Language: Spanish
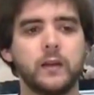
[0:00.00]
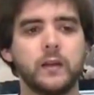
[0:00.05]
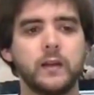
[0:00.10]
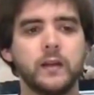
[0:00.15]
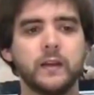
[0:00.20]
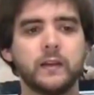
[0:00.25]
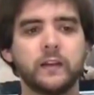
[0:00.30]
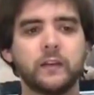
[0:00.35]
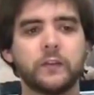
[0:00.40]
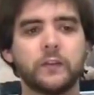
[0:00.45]

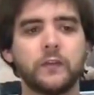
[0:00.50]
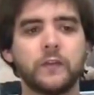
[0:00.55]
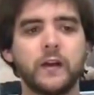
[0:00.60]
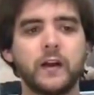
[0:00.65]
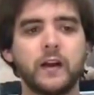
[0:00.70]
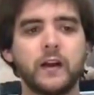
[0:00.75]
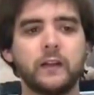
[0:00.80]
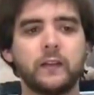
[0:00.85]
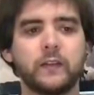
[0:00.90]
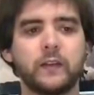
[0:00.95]
y esas
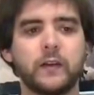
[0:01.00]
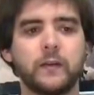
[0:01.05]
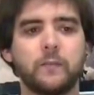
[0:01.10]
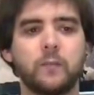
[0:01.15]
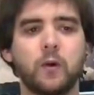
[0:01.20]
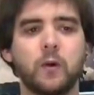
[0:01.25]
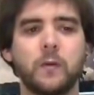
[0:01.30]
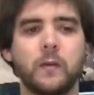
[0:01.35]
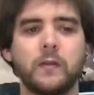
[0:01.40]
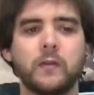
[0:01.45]
ondas
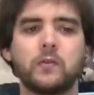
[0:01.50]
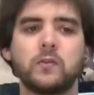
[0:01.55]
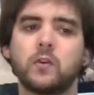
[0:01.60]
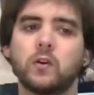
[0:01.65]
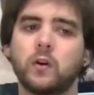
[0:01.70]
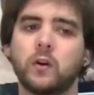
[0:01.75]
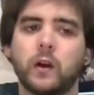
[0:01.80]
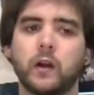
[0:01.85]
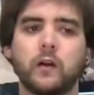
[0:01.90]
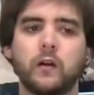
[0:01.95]
vuelven de
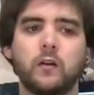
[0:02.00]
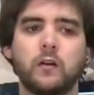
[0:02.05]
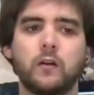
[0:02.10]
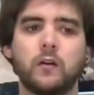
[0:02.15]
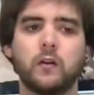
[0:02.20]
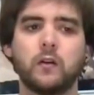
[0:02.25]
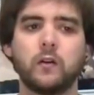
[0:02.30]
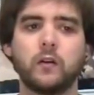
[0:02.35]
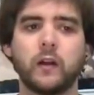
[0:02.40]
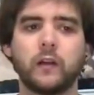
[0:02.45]
un
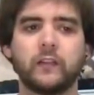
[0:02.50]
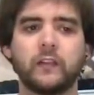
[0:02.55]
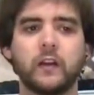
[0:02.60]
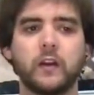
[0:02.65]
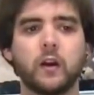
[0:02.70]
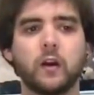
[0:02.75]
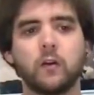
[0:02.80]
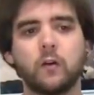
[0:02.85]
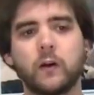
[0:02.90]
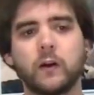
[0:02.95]
color
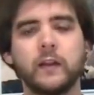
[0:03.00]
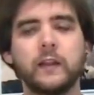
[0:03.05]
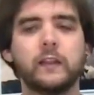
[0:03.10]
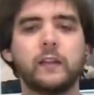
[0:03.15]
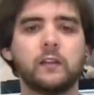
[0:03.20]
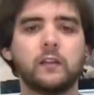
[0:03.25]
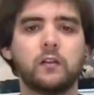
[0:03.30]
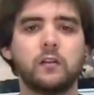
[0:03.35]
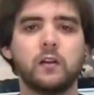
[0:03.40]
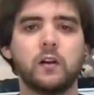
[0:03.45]
así
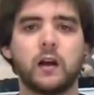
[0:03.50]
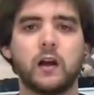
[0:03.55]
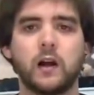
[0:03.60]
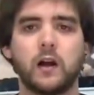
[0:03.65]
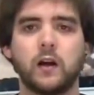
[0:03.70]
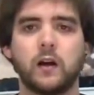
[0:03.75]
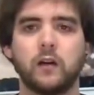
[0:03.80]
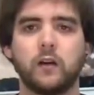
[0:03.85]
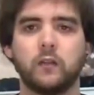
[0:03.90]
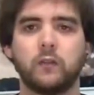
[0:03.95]
rojizo
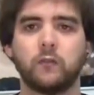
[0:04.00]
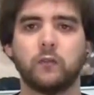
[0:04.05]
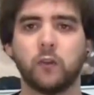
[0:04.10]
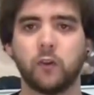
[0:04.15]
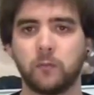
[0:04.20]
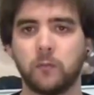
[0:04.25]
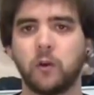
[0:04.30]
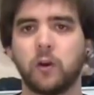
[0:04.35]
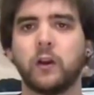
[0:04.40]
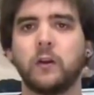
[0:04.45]
los
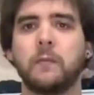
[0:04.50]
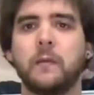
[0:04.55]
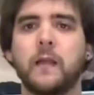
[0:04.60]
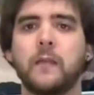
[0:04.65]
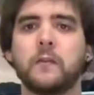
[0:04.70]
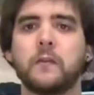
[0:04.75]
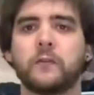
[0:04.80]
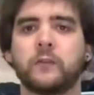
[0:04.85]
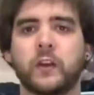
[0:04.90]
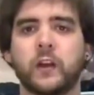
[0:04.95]
bloques
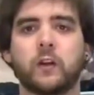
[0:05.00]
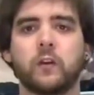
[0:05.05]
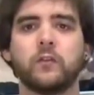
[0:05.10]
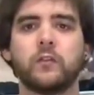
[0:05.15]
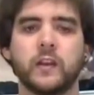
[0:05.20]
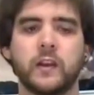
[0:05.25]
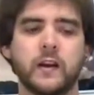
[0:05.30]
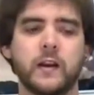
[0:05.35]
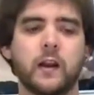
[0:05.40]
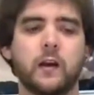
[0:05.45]
blandos que
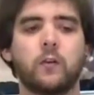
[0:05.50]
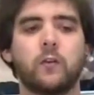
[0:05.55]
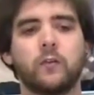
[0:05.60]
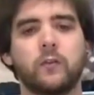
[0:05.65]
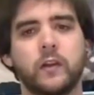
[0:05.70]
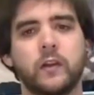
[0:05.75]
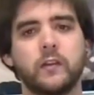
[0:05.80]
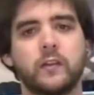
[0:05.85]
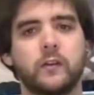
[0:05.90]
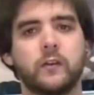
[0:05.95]
contienen
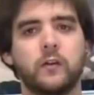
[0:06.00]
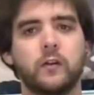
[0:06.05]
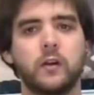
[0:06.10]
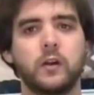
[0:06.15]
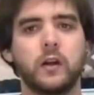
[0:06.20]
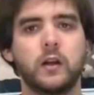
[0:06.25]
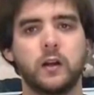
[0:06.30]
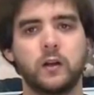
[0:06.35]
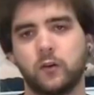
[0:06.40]
algo dentro.